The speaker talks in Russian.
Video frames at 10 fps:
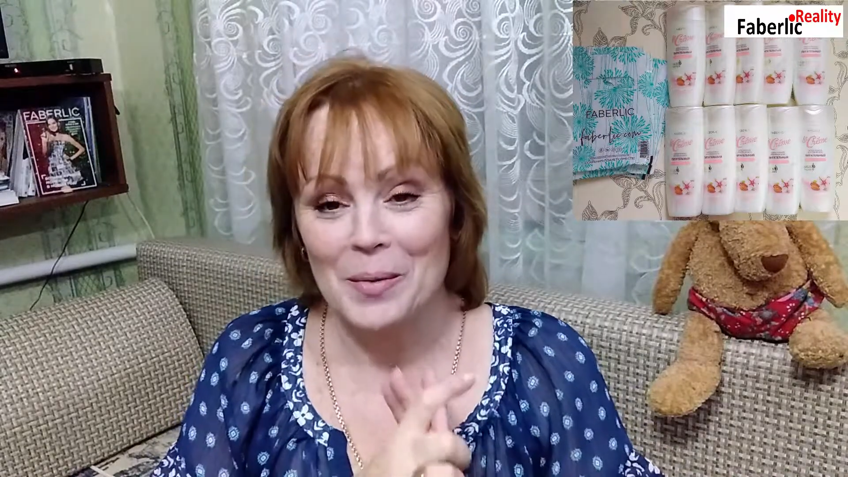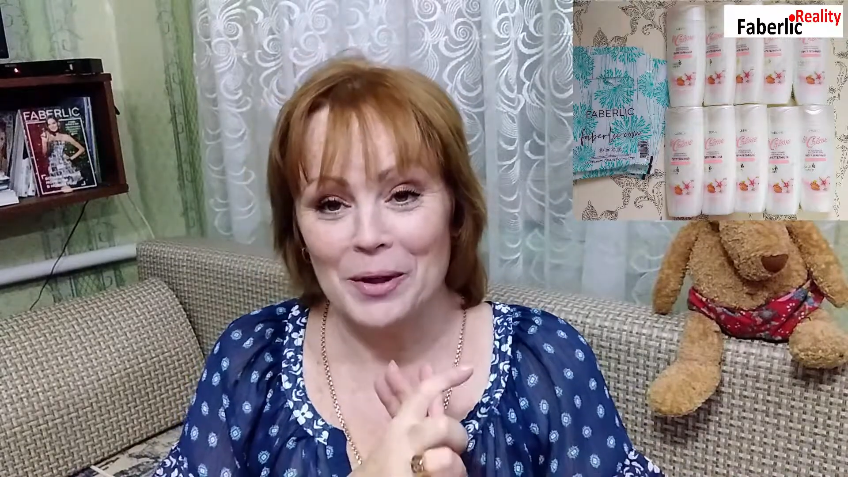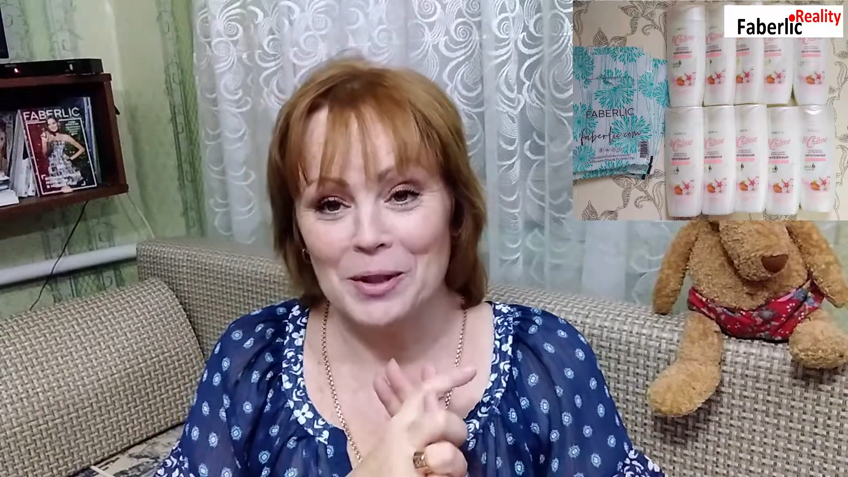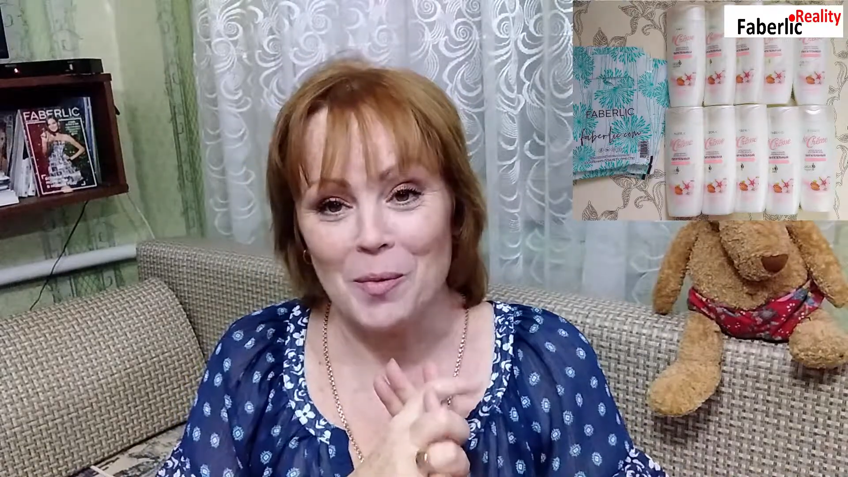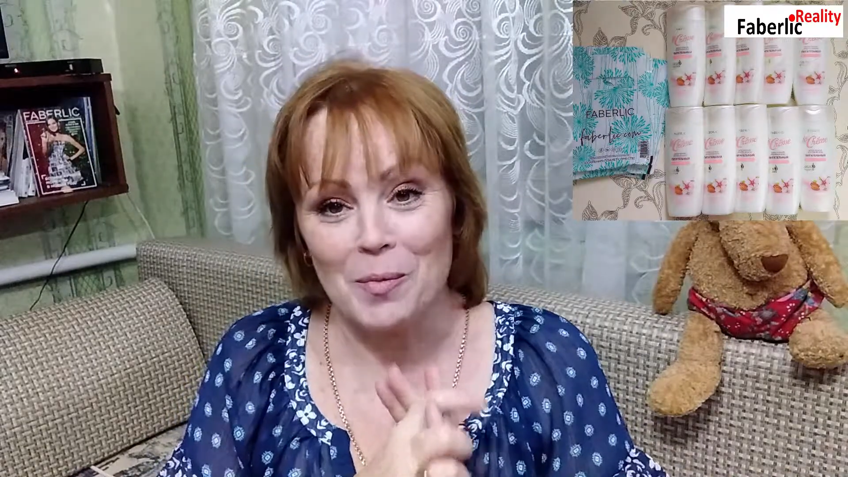
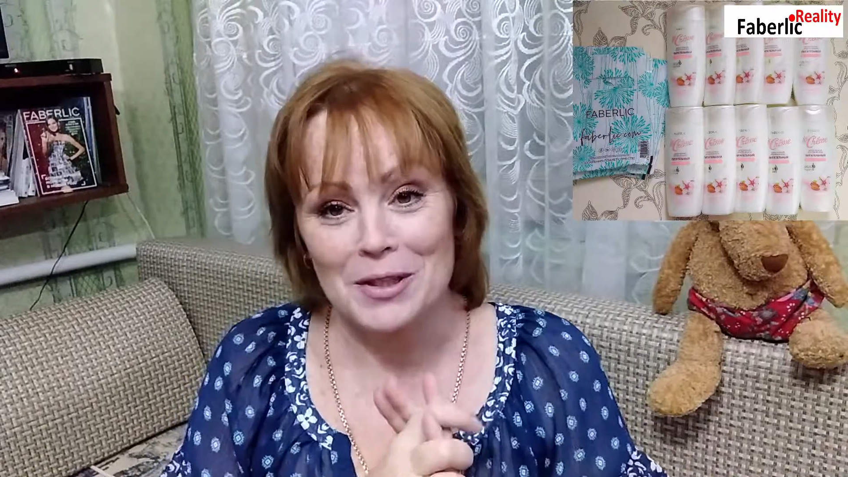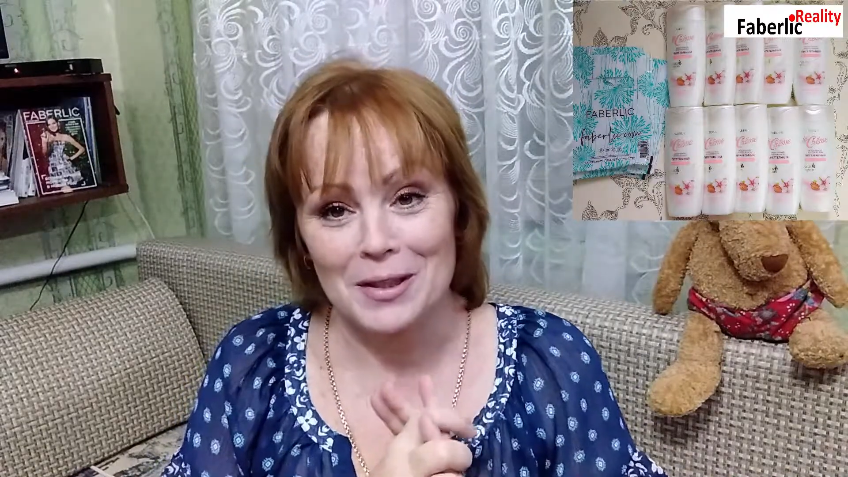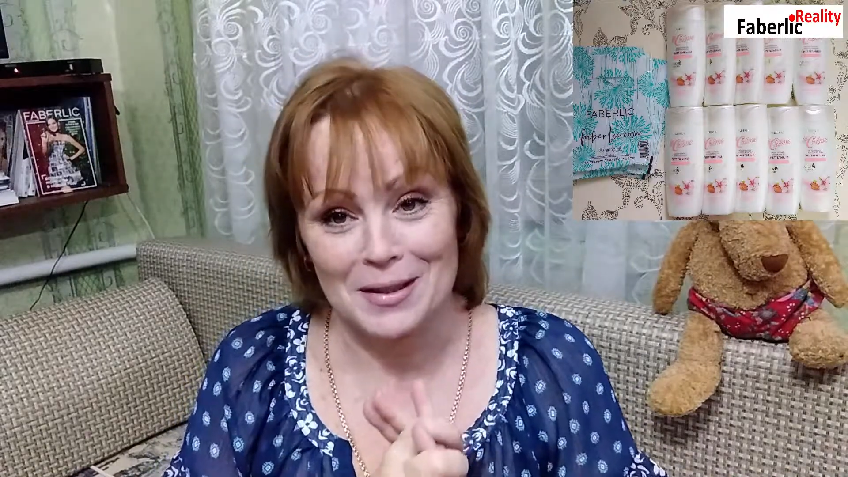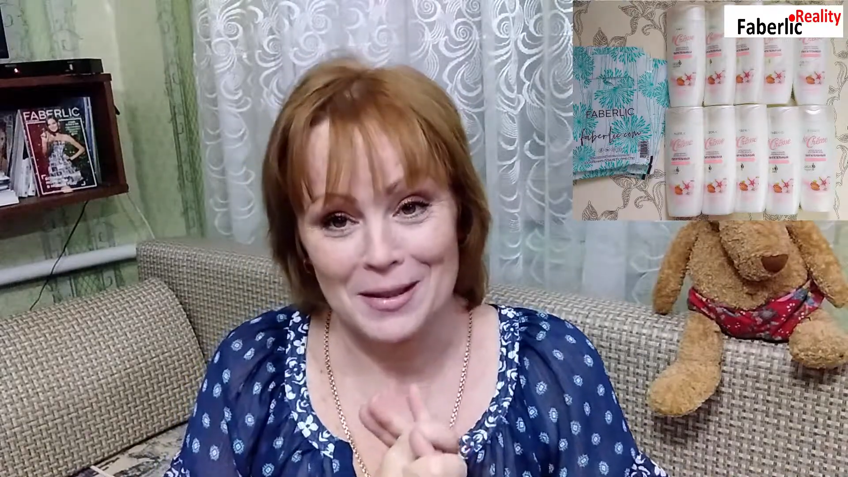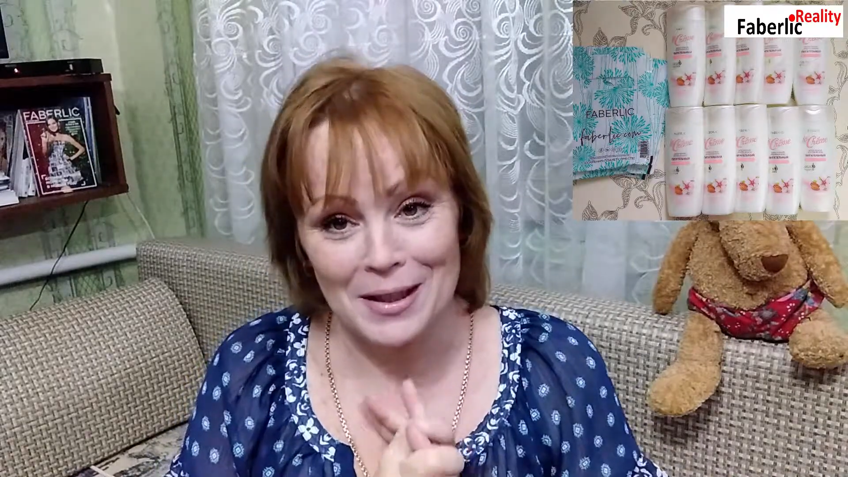поэтому мы
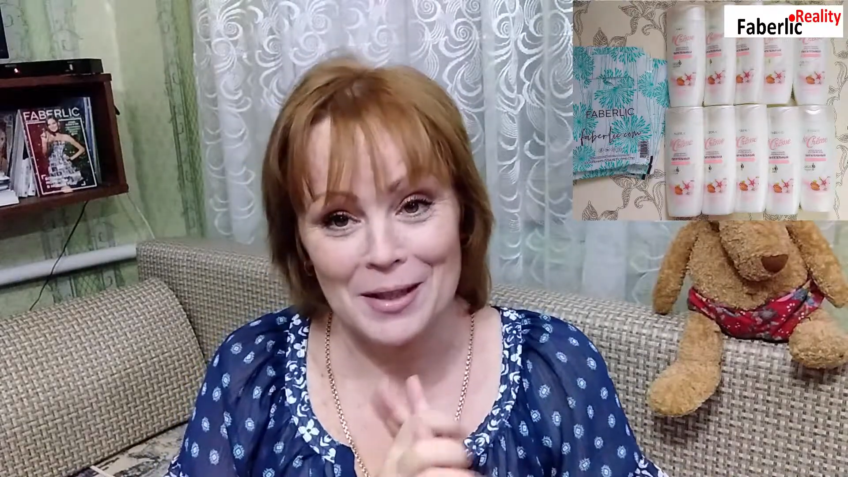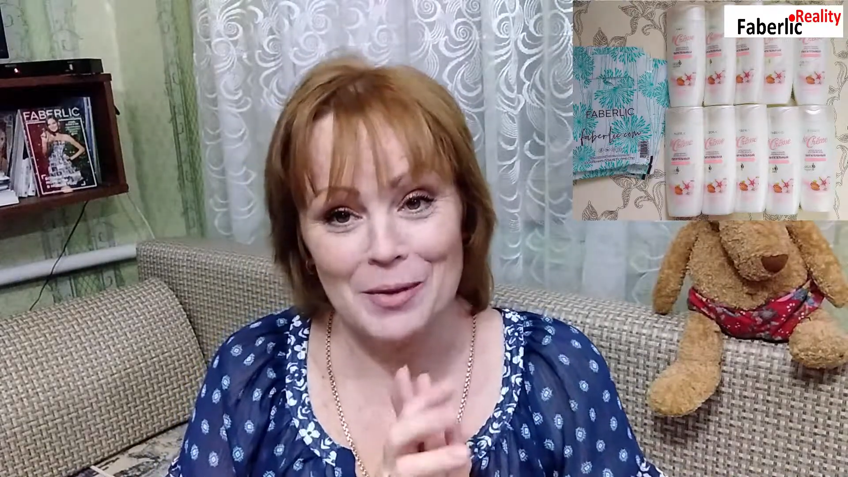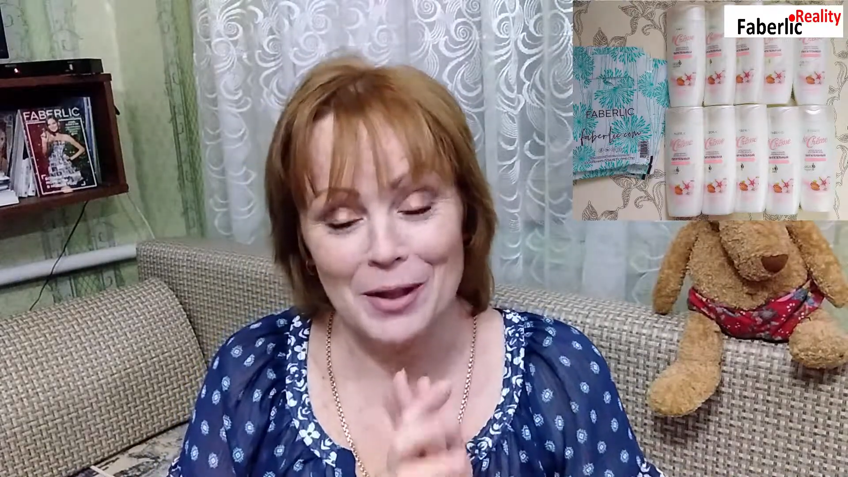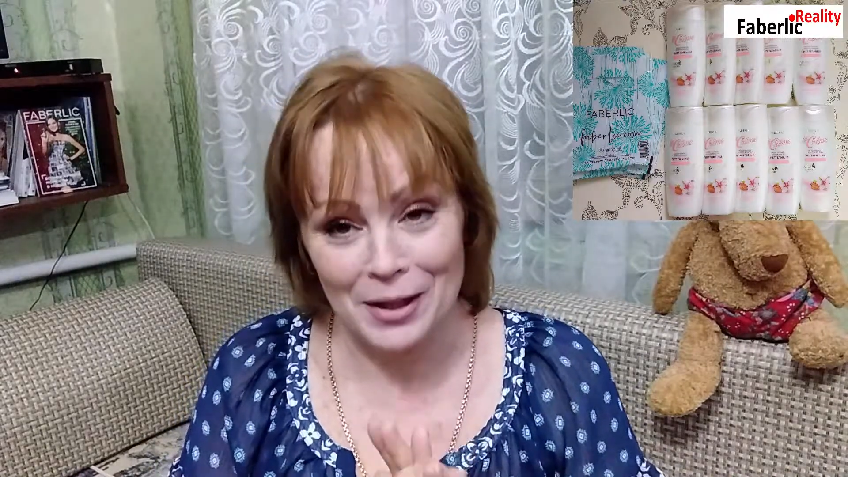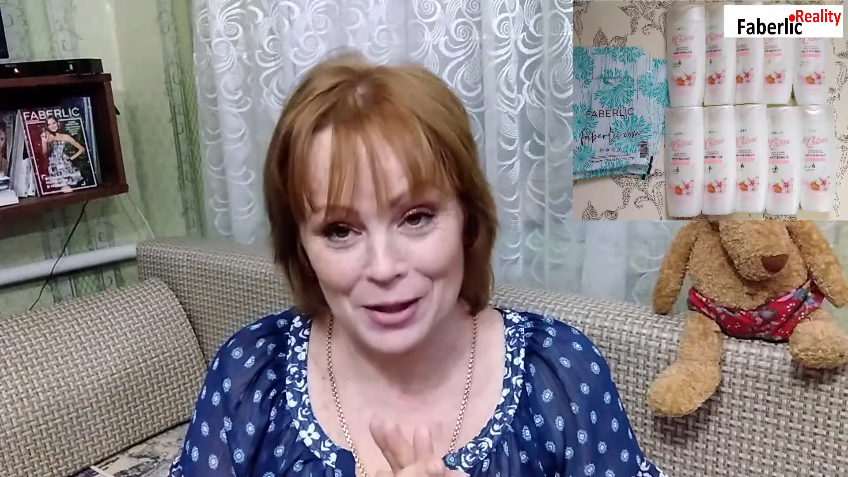заказали
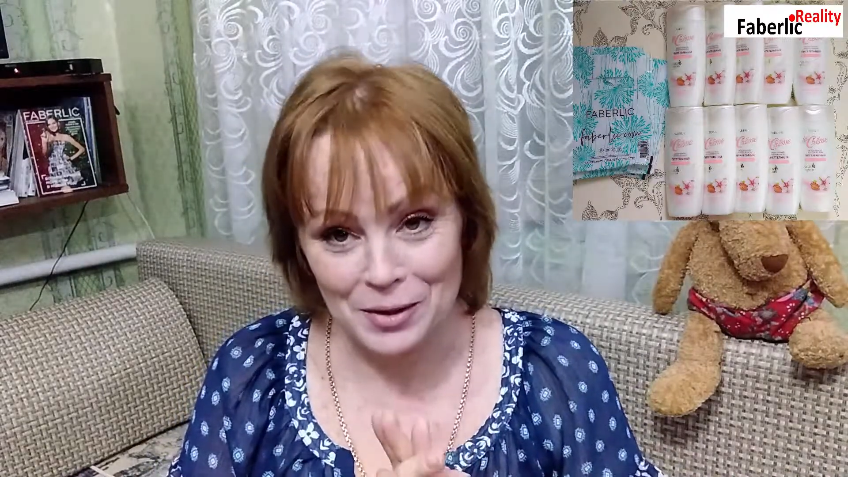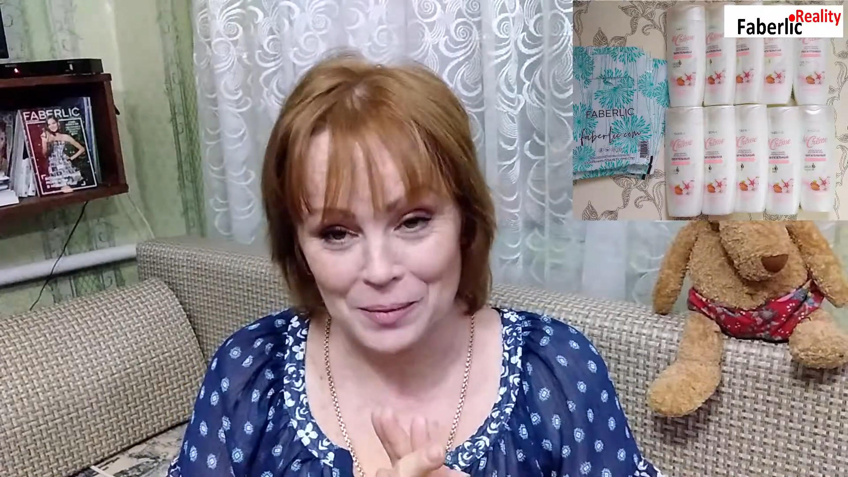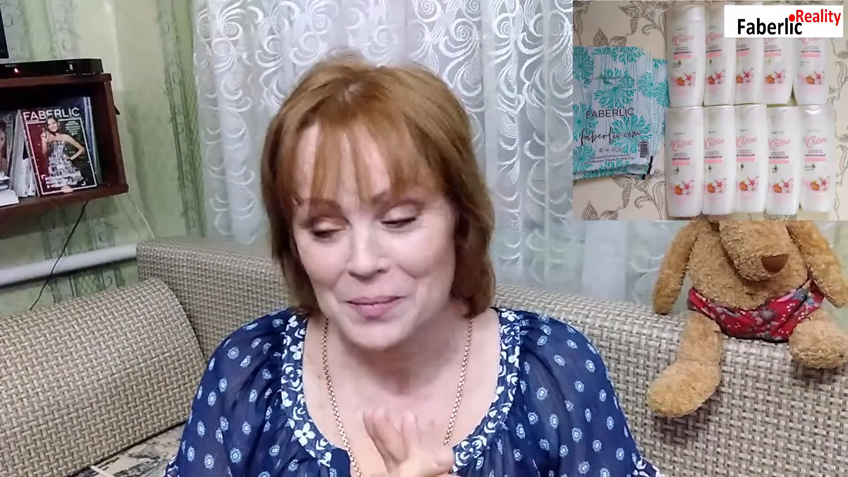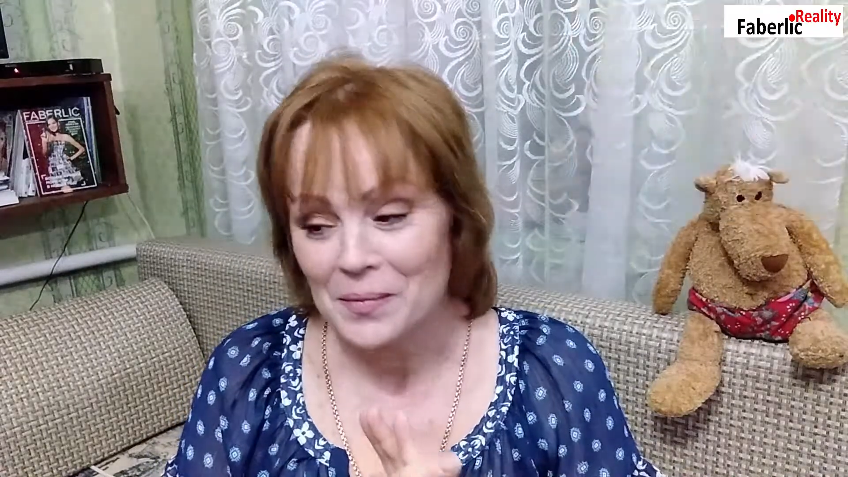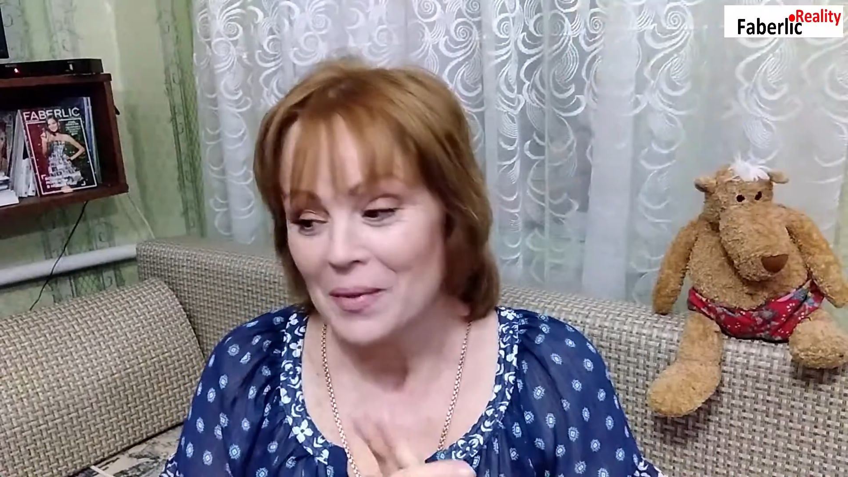именно эти.